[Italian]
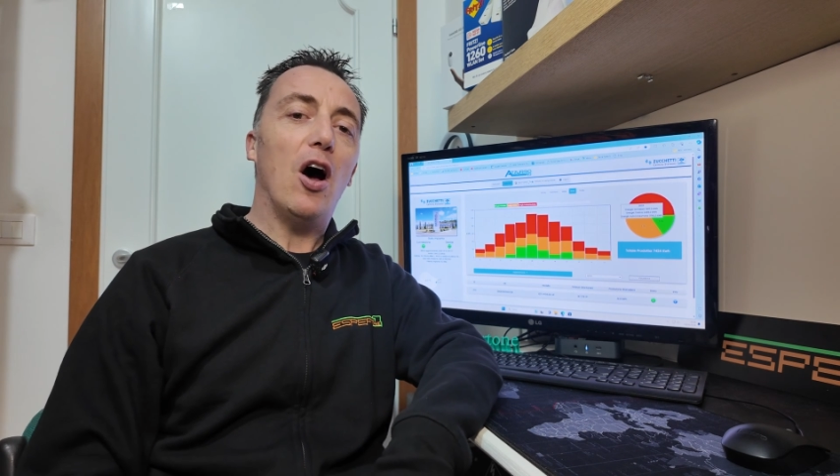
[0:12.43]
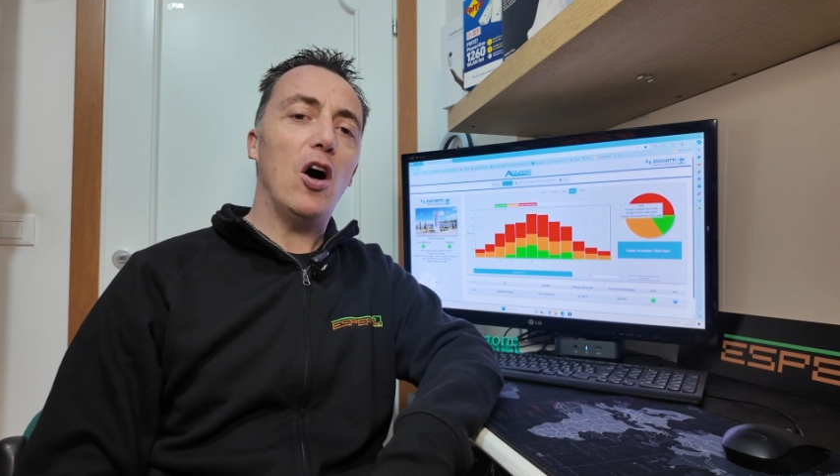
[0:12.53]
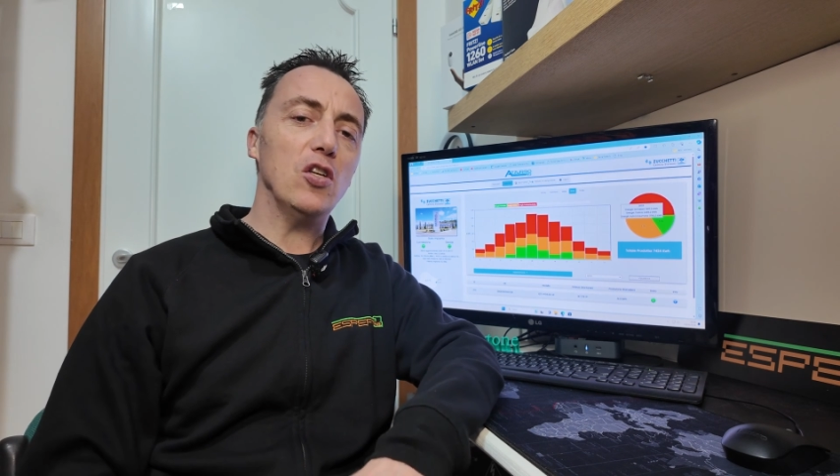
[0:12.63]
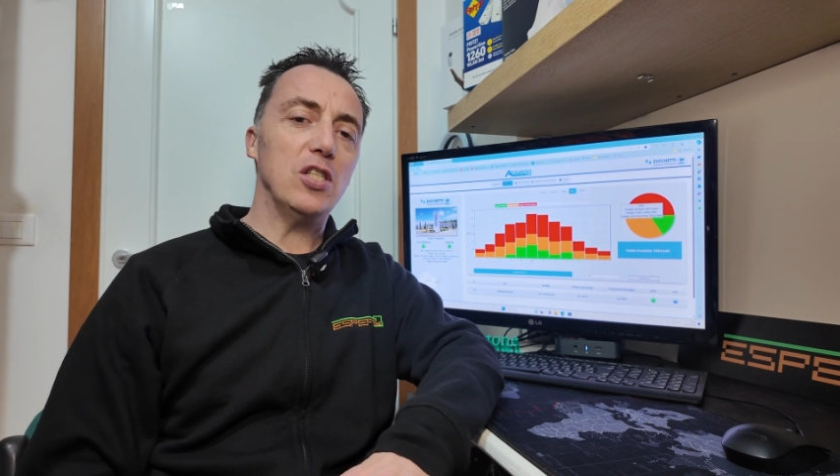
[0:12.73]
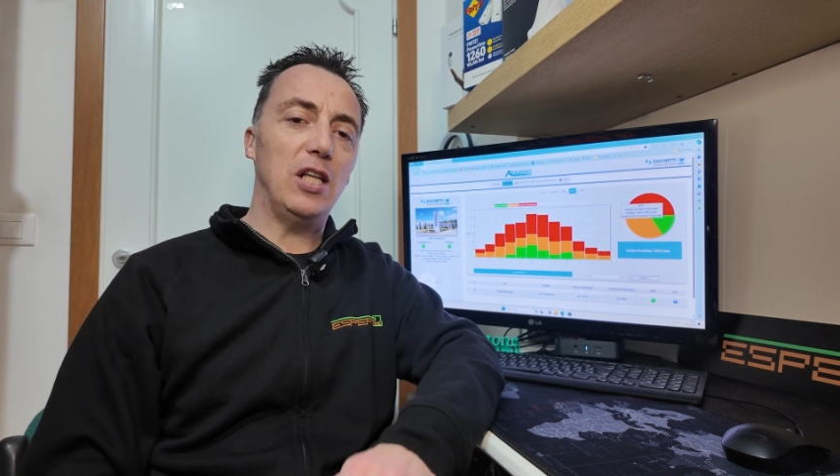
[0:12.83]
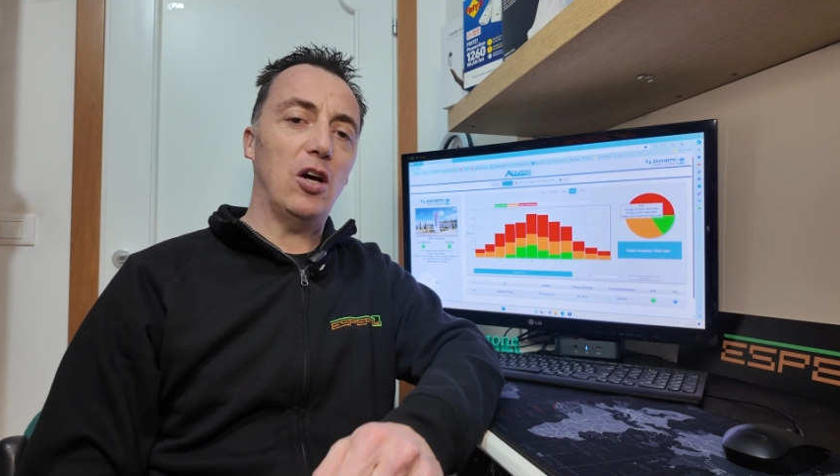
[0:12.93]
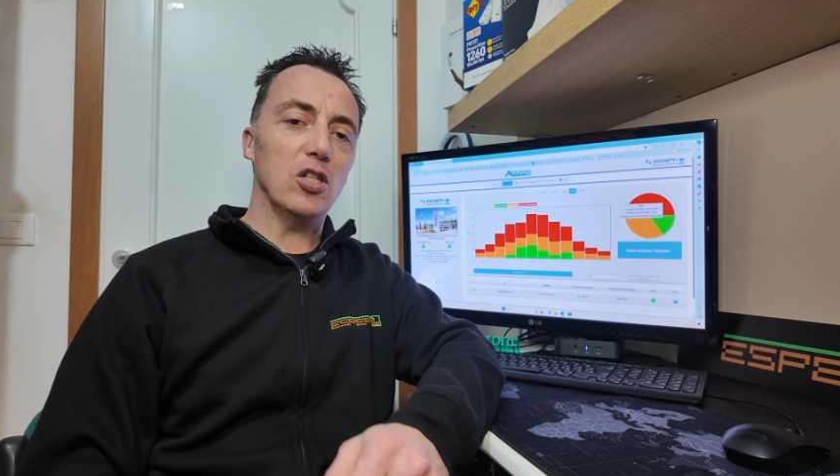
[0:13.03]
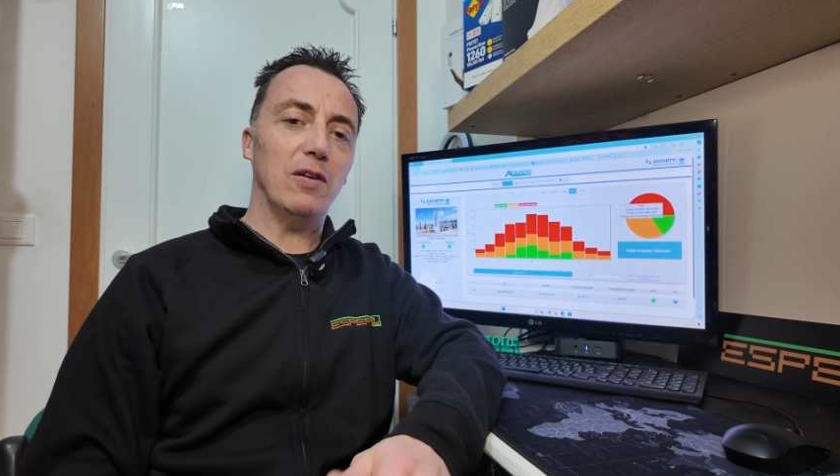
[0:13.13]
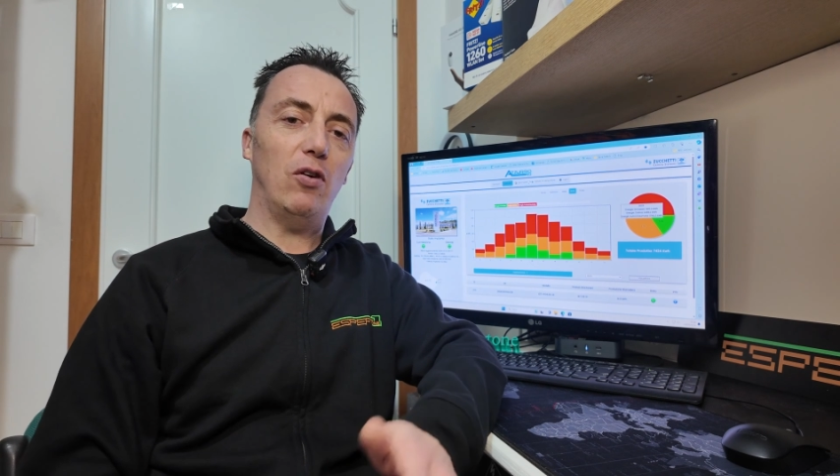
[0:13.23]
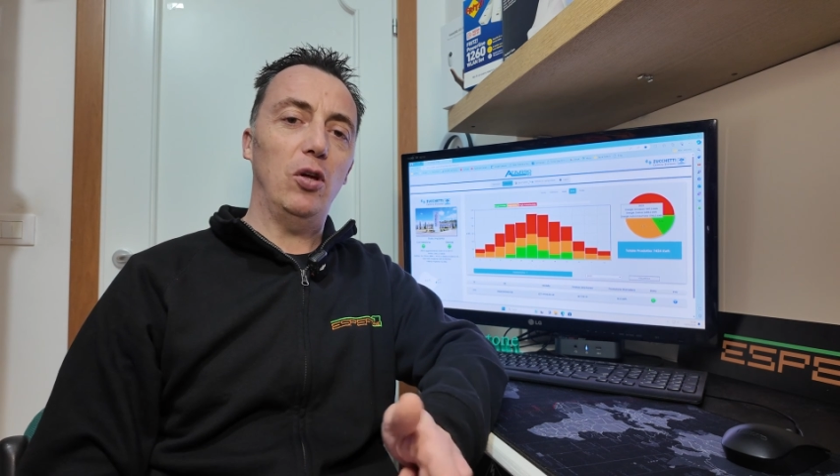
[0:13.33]
oggi di
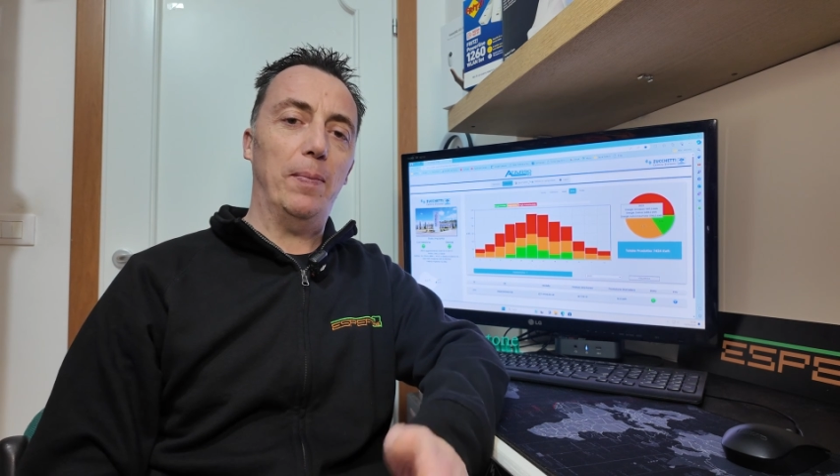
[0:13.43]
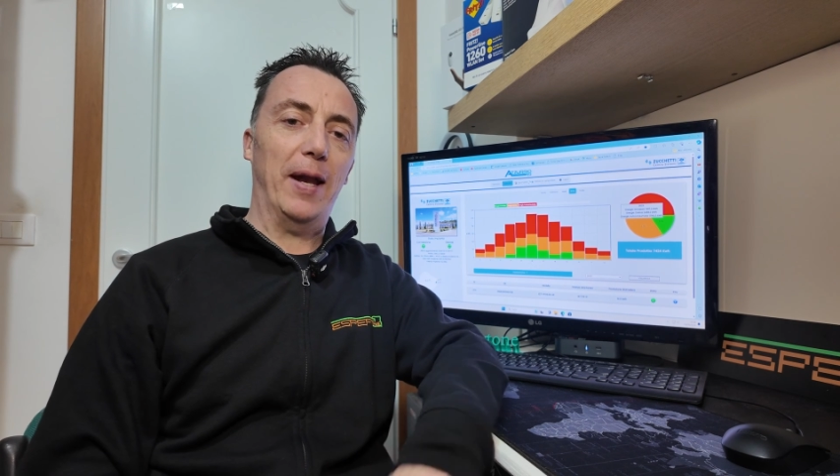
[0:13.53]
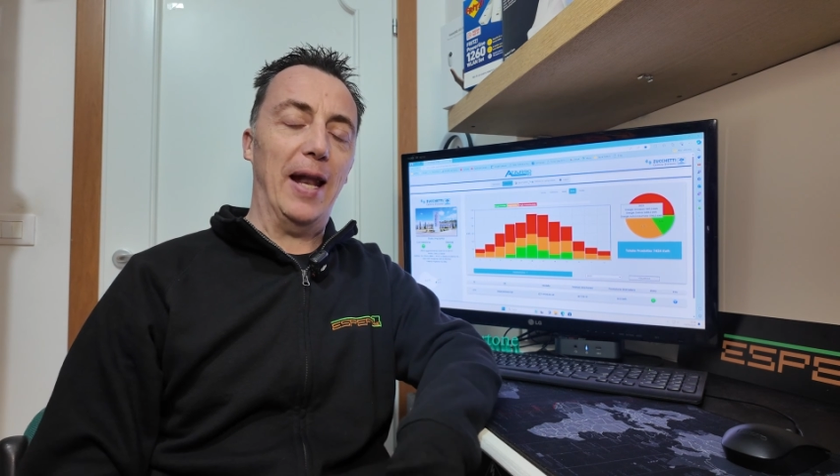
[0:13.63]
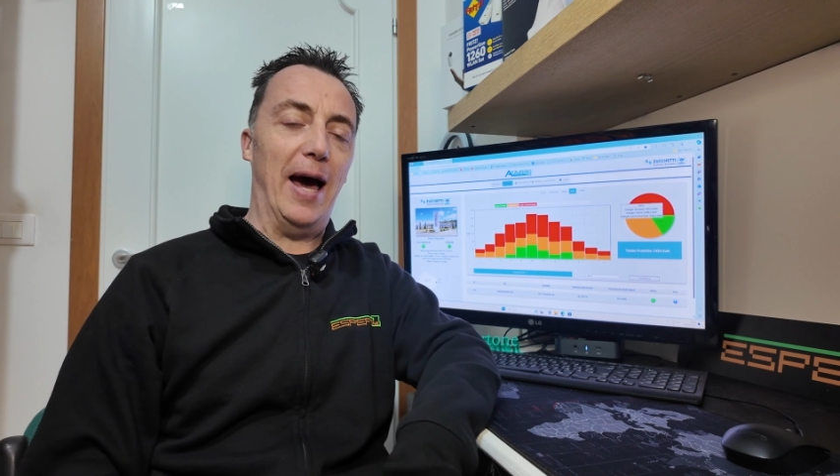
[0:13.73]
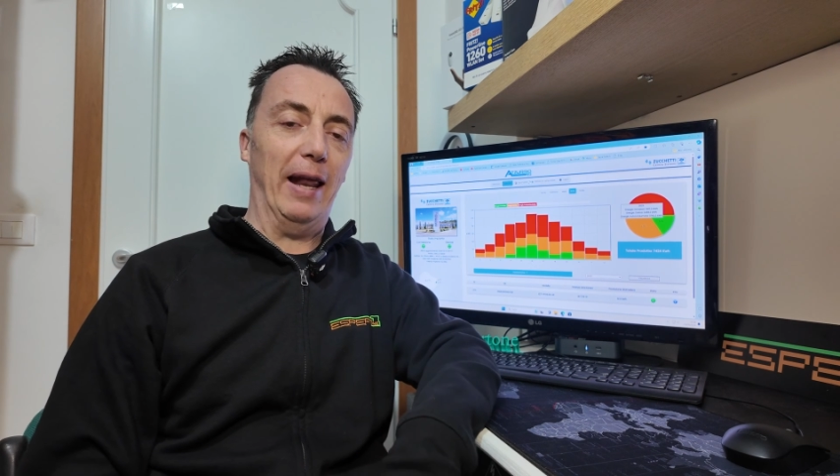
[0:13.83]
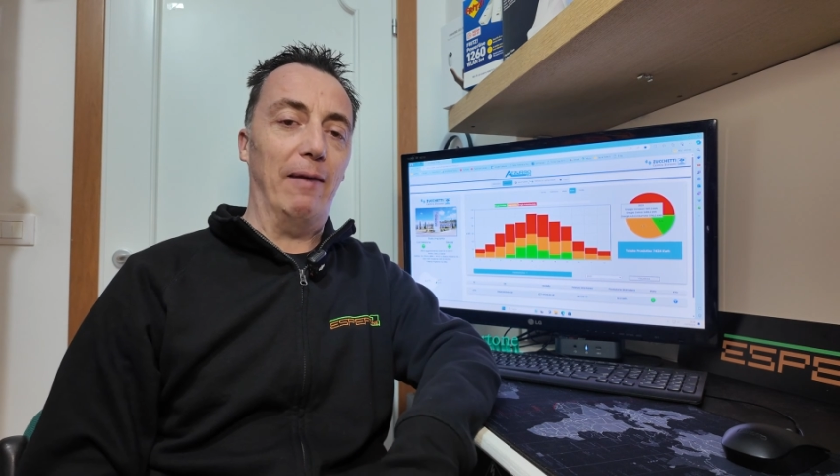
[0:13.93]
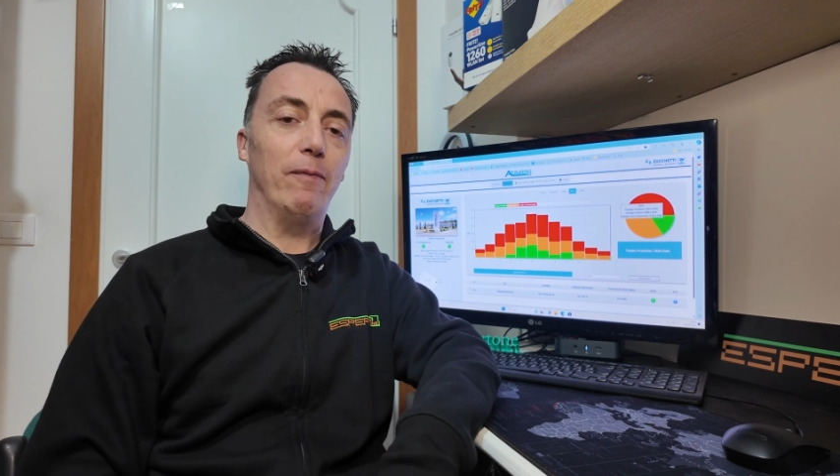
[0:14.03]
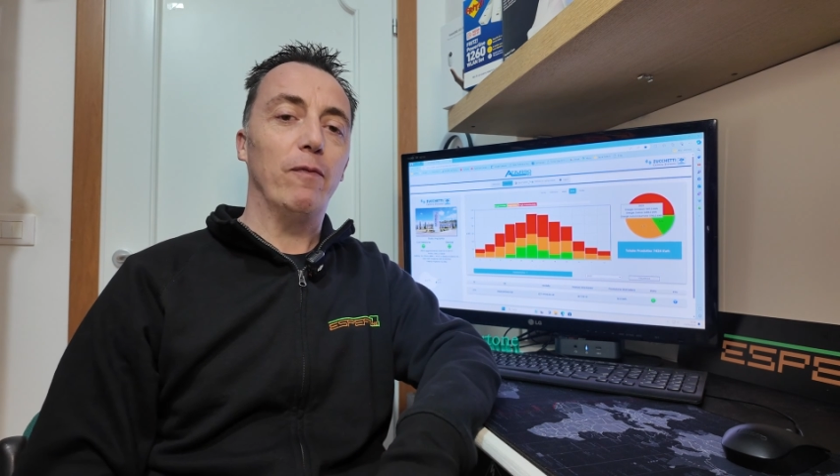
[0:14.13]
cosa voglio parlare?